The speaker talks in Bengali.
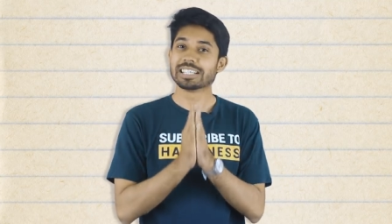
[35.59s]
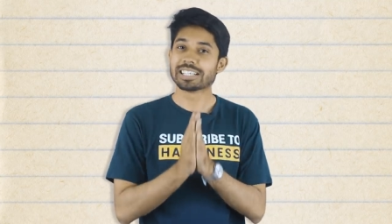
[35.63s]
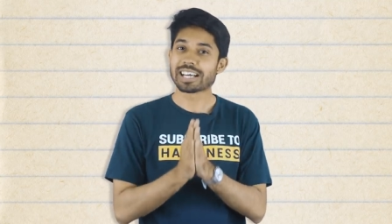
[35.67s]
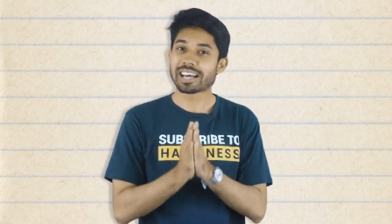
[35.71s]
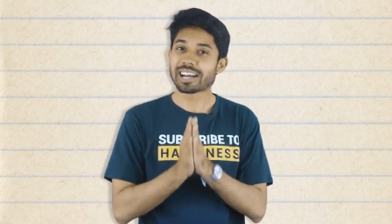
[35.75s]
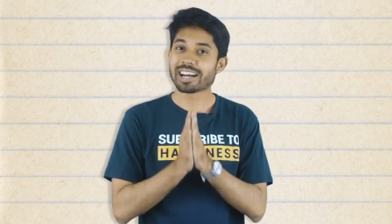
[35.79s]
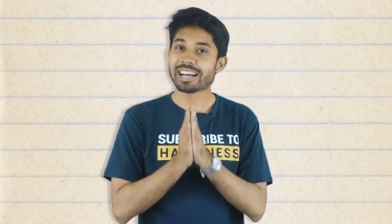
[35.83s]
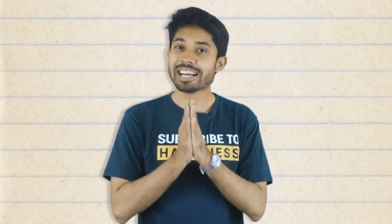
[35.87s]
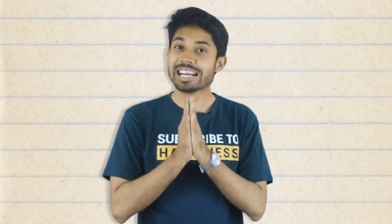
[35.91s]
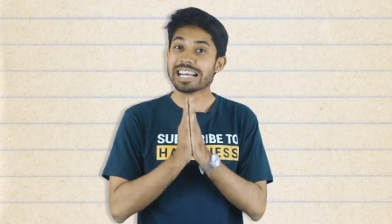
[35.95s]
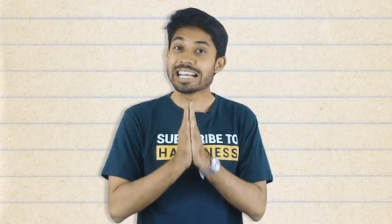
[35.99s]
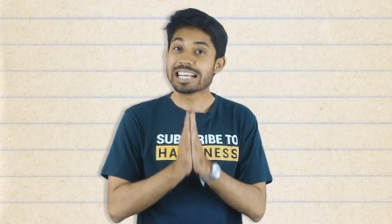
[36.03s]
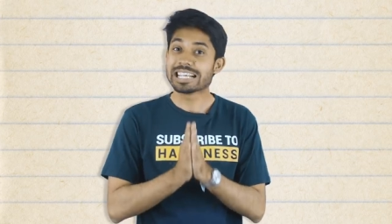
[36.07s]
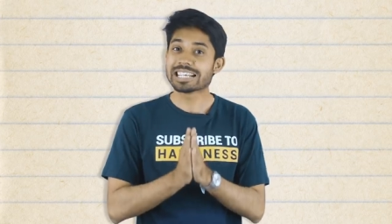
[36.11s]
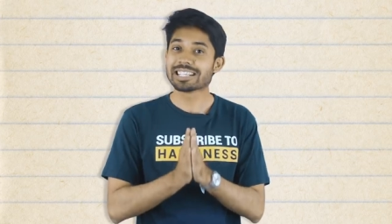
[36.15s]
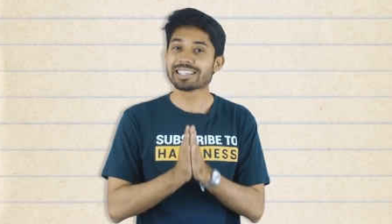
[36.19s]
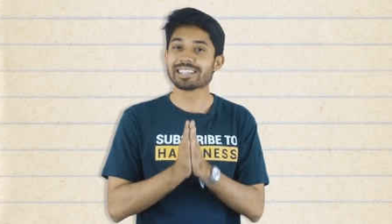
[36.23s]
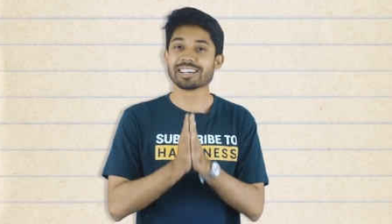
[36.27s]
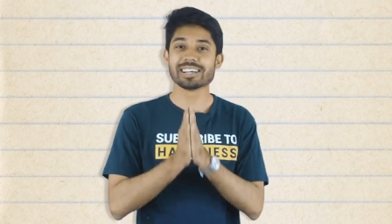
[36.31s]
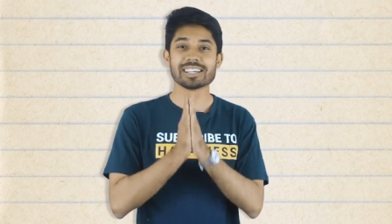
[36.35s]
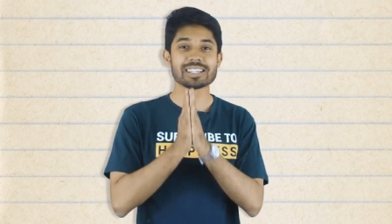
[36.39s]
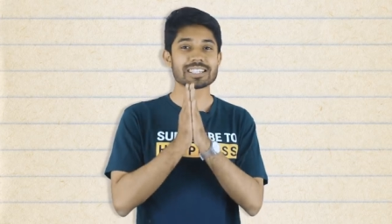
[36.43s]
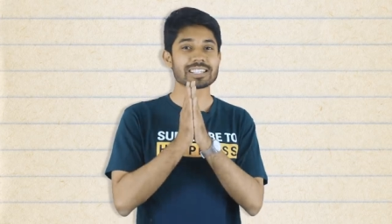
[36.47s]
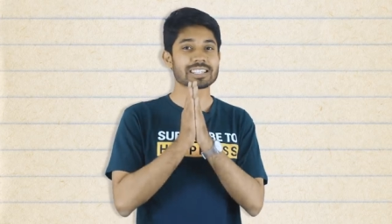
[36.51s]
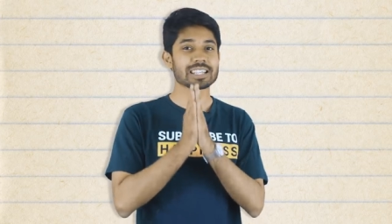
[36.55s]
যারা
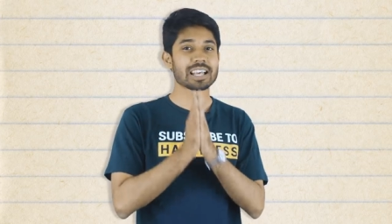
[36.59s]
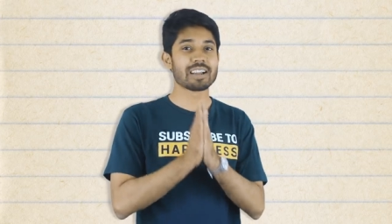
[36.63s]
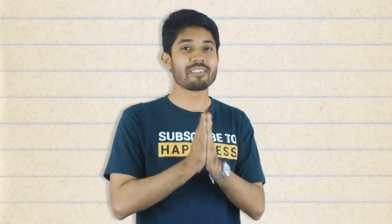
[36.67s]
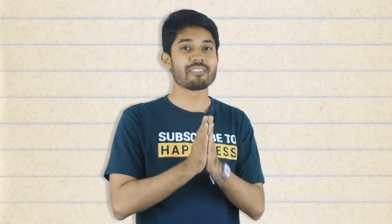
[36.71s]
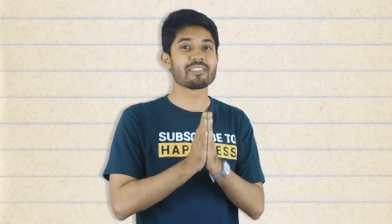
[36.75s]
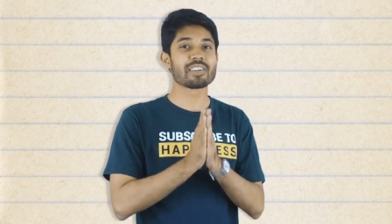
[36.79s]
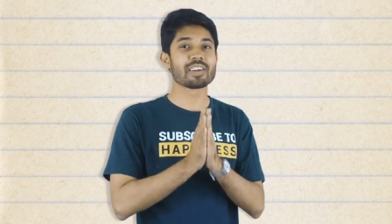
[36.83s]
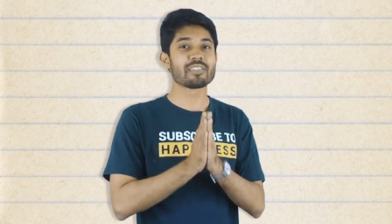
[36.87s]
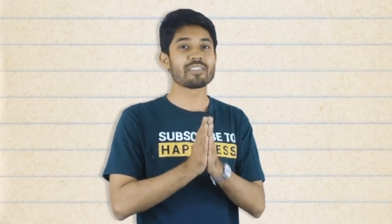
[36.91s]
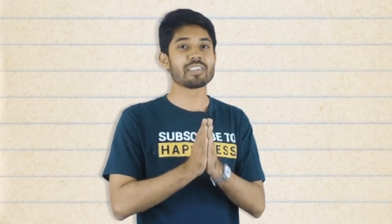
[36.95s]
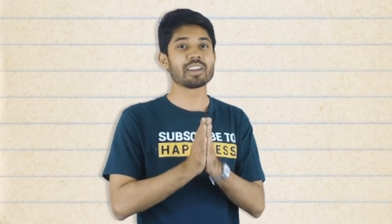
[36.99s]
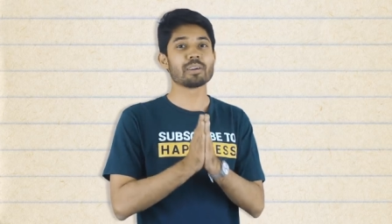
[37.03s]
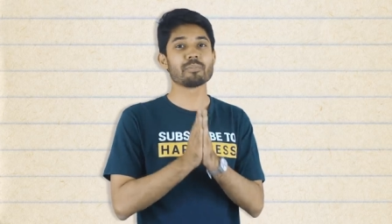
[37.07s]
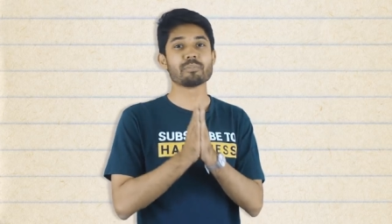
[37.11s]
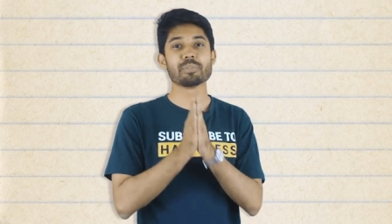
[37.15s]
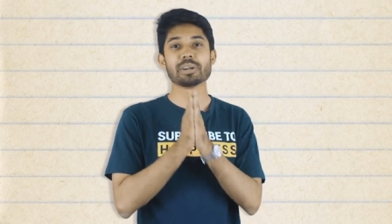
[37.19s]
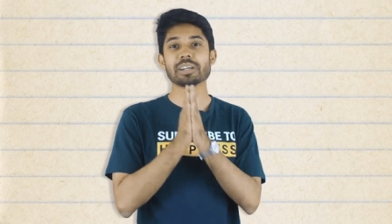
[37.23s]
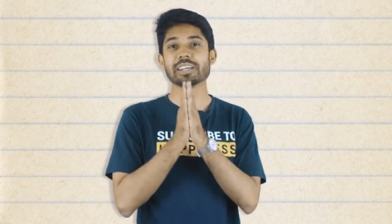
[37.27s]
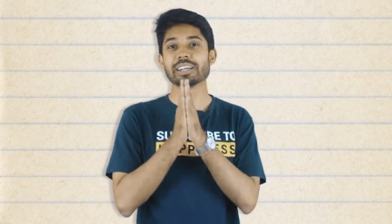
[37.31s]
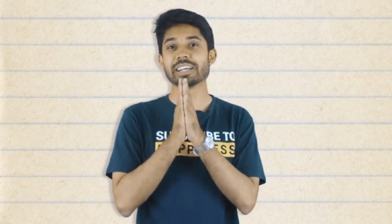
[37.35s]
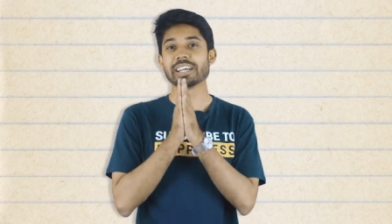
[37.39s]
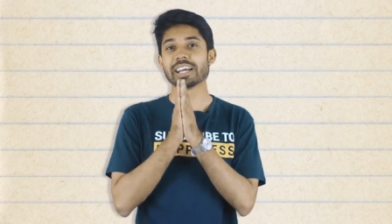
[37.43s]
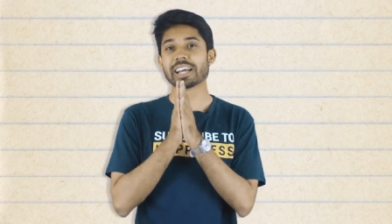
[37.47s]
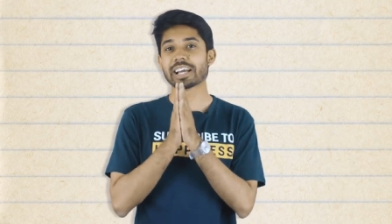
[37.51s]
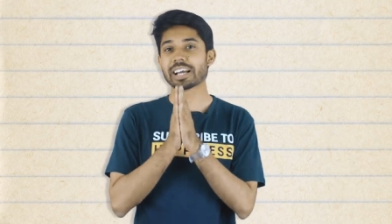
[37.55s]
নিজেদের সেলফ
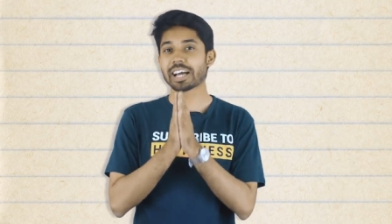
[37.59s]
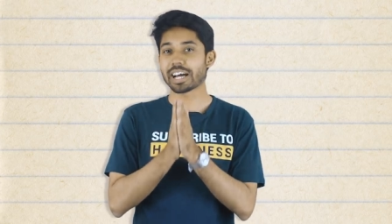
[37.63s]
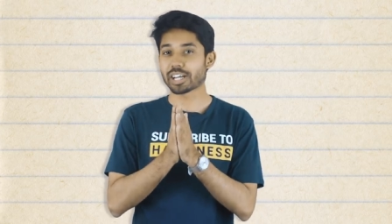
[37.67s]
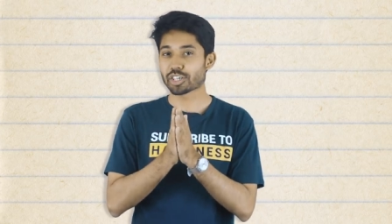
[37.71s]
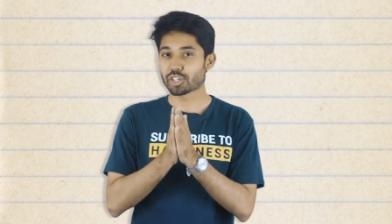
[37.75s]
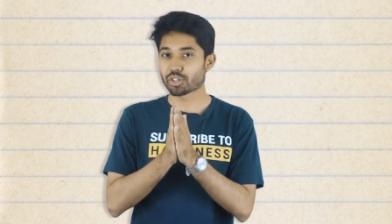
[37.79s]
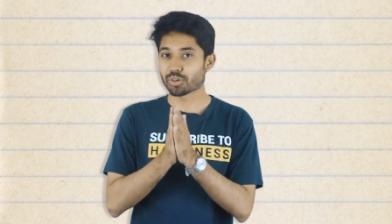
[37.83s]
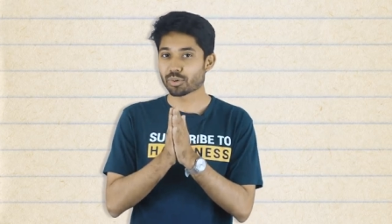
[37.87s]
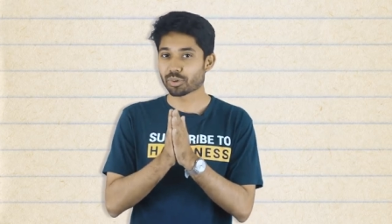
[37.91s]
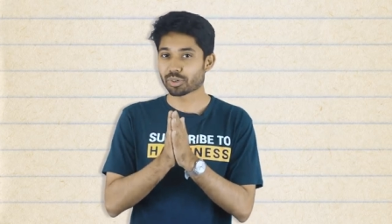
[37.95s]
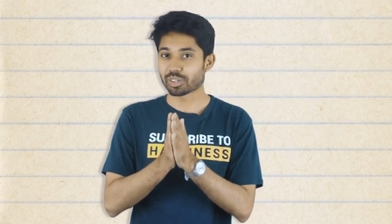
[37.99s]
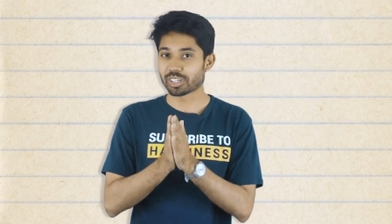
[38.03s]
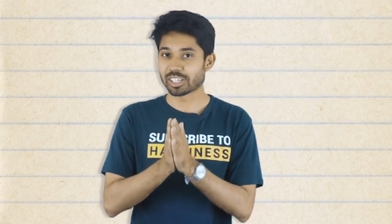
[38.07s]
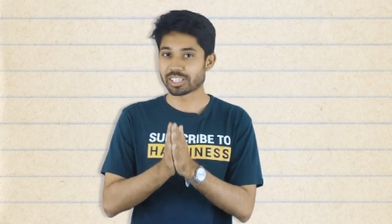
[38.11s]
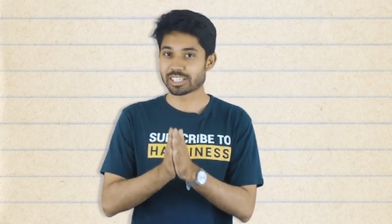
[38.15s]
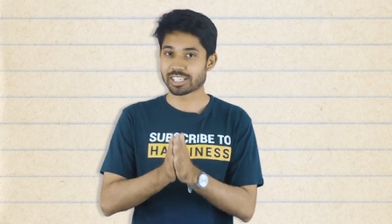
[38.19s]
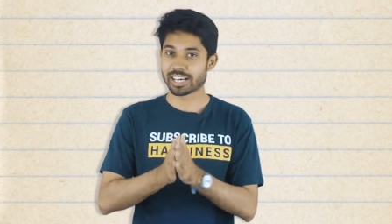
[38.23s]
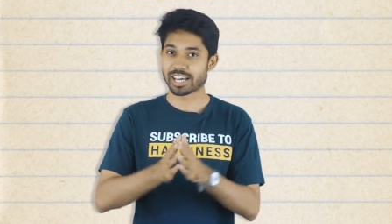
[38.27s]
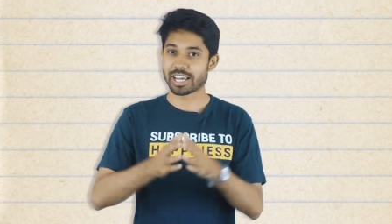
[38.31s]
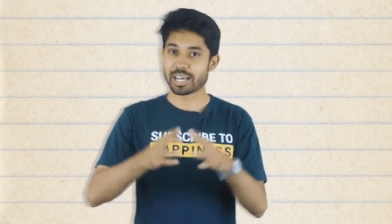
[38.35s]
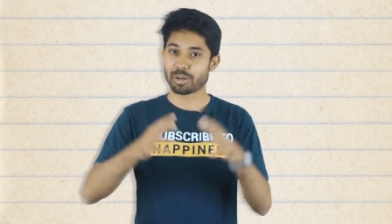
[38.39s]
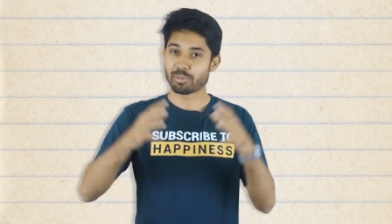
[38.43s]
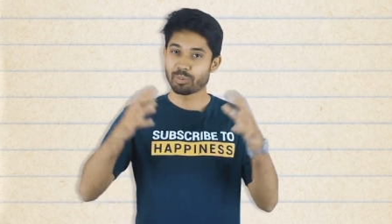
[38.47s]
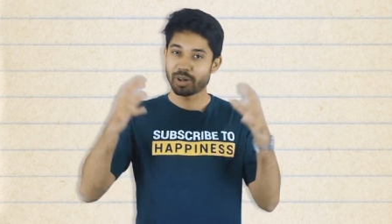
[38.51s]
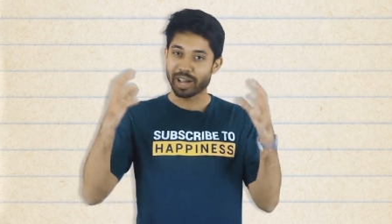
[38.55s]
ডেভেলপমেন্ট নিয়ে কাজ করতে
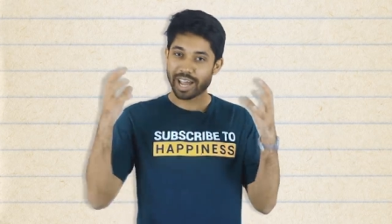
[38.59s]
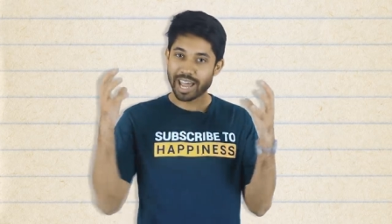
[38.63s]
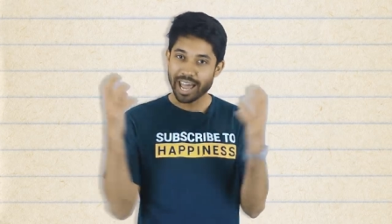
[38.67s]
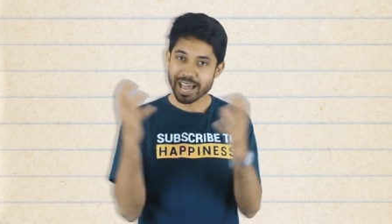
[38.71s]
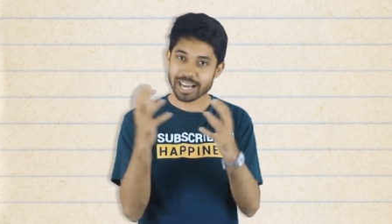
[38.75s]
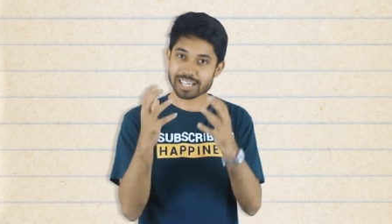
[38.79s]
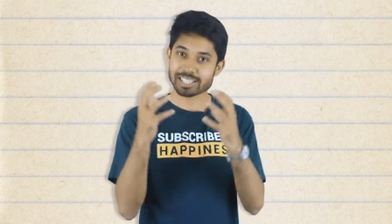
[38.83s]
চায় এবং